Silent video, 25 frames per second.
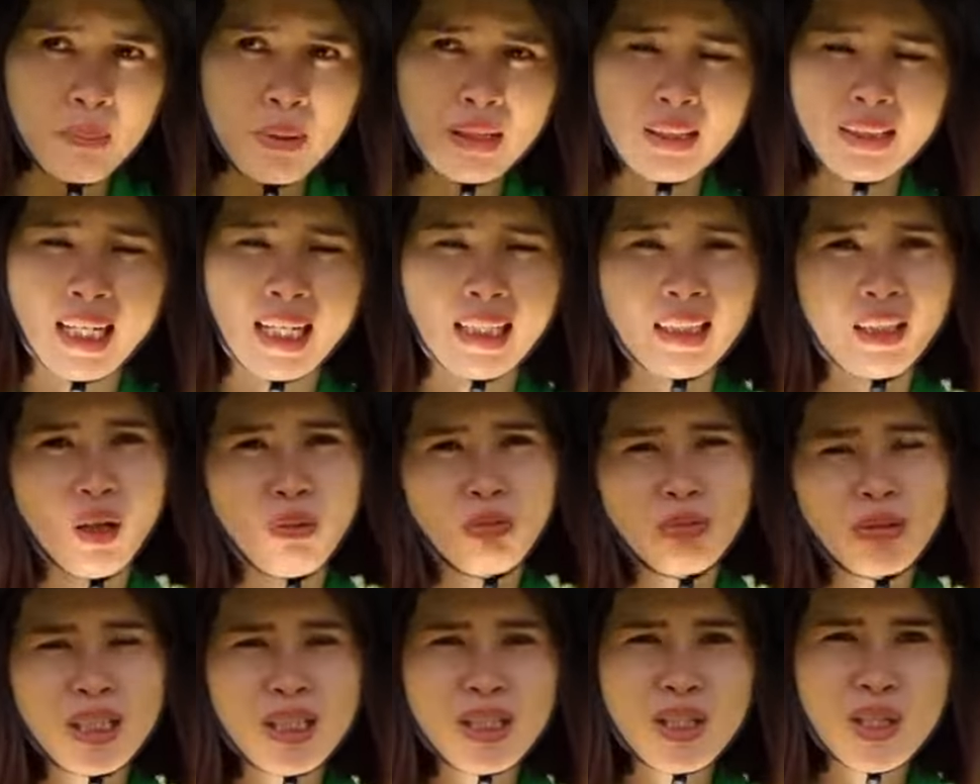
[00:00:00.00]
bên cạnh
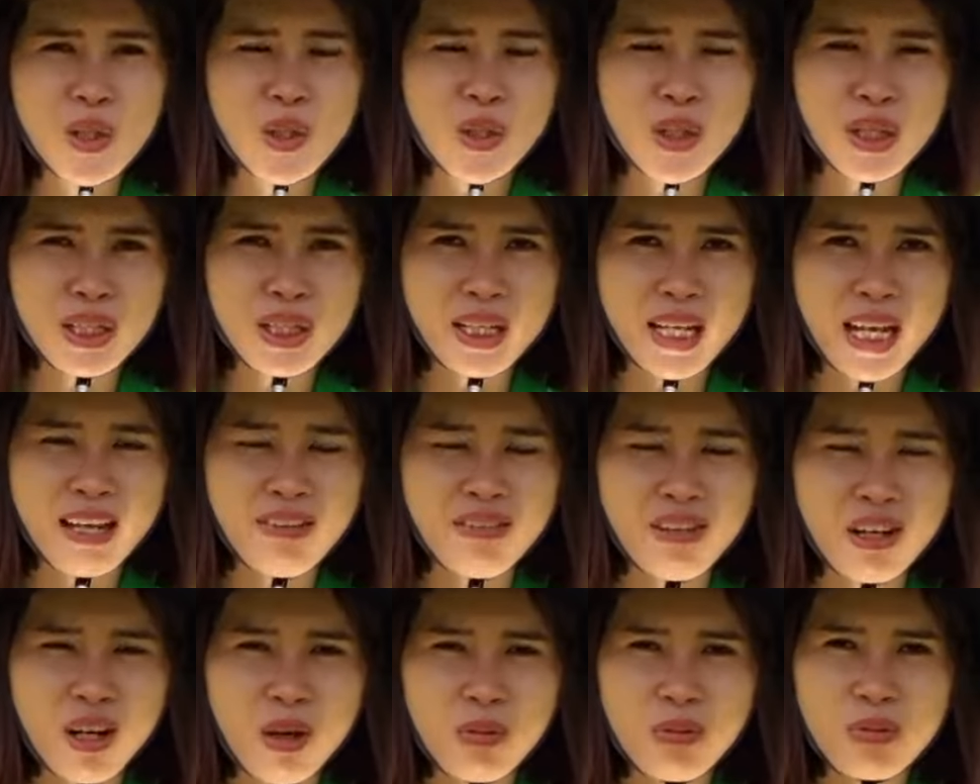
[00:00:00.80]
công thức siêu dưỡng
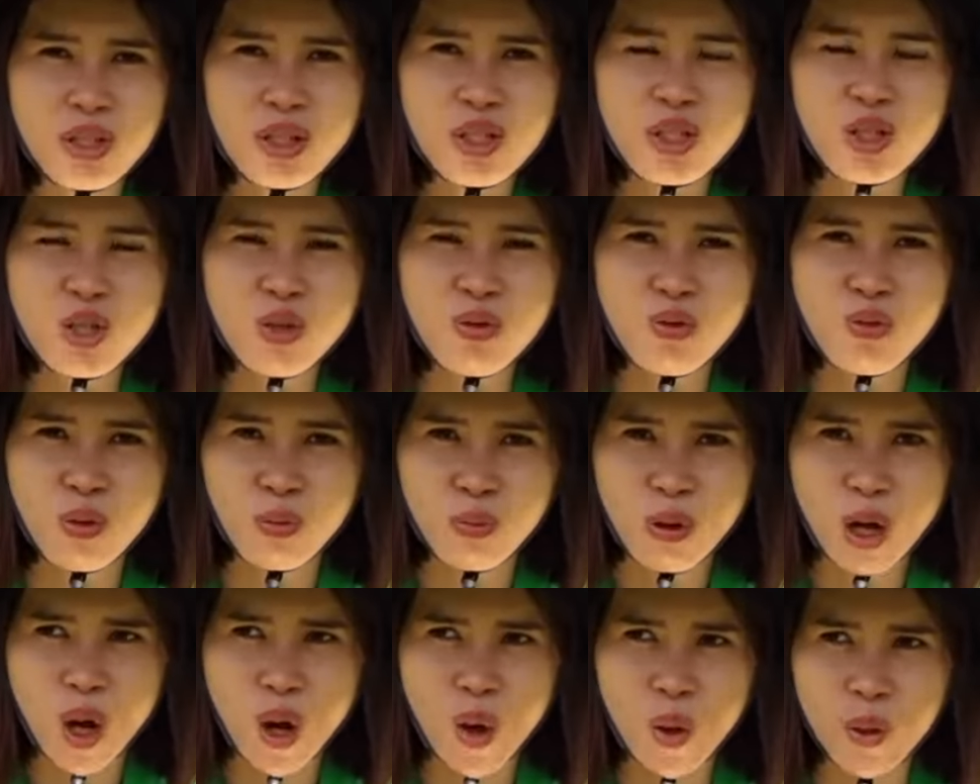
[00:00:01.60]
cây và công thức siêu
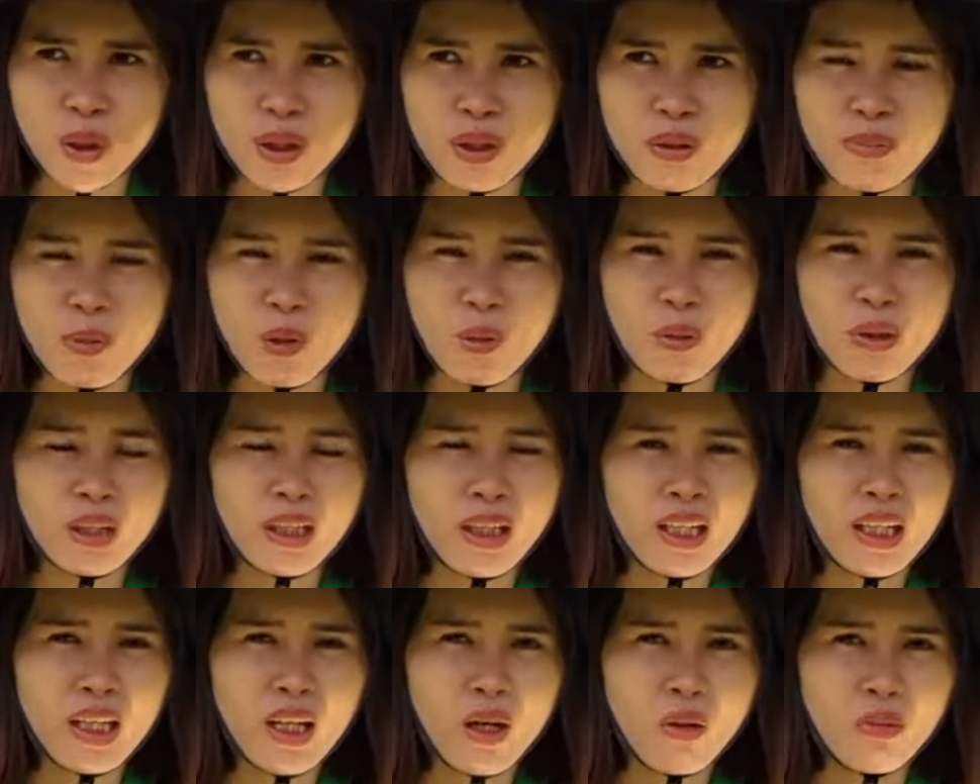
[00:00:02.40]
phục hồi một
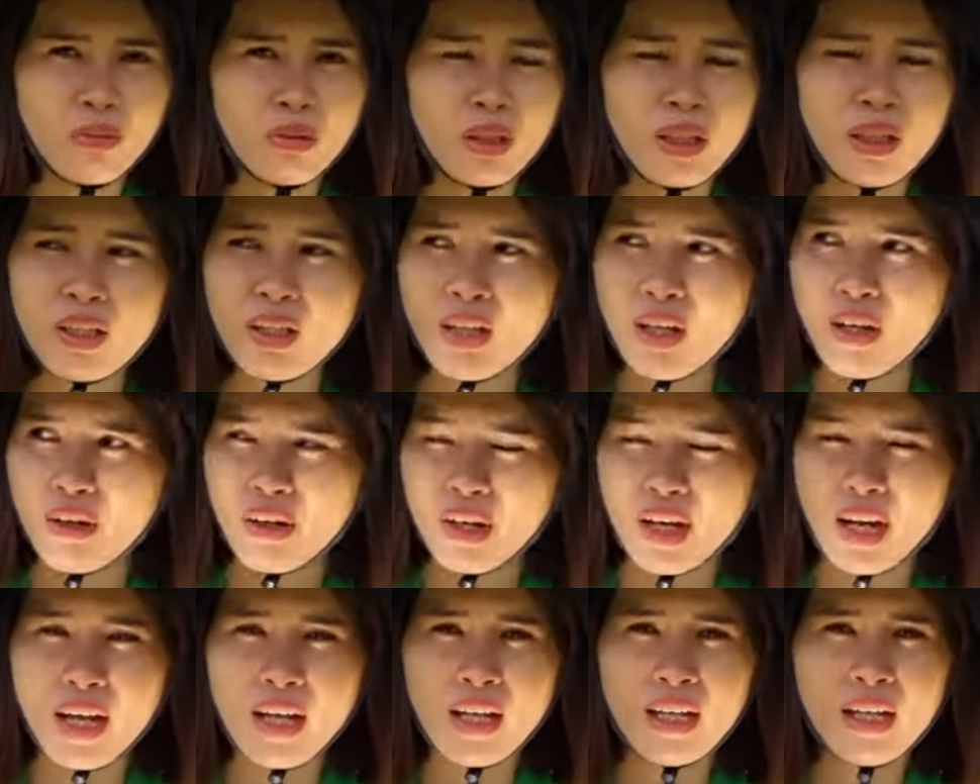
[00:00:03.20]
những cái công thức
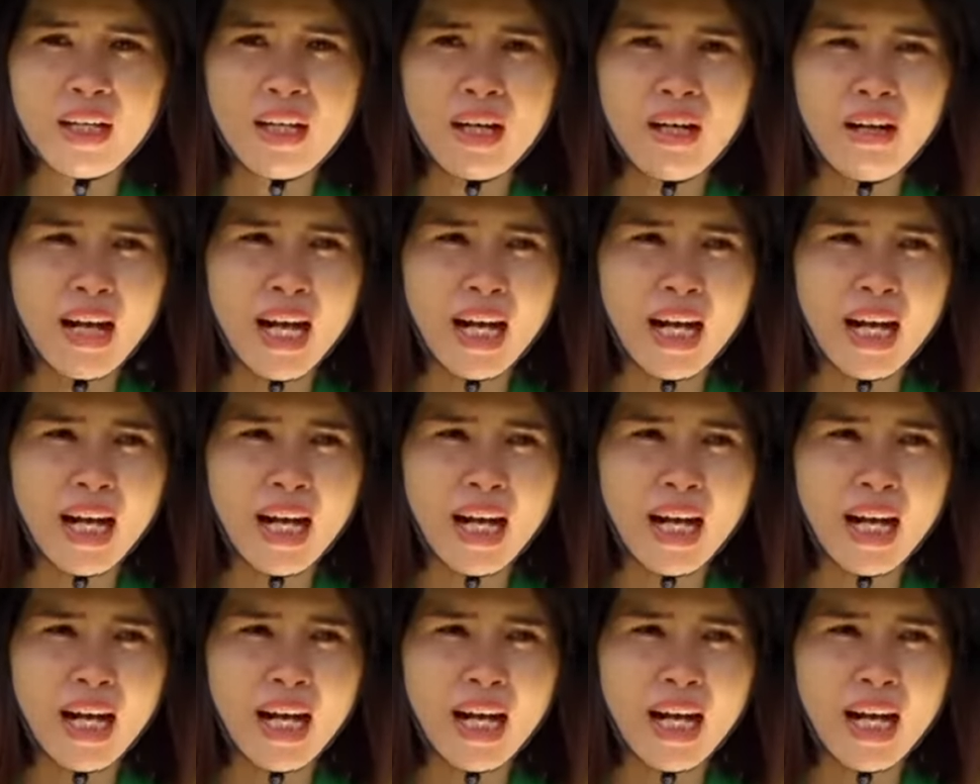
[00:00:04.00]
do rễ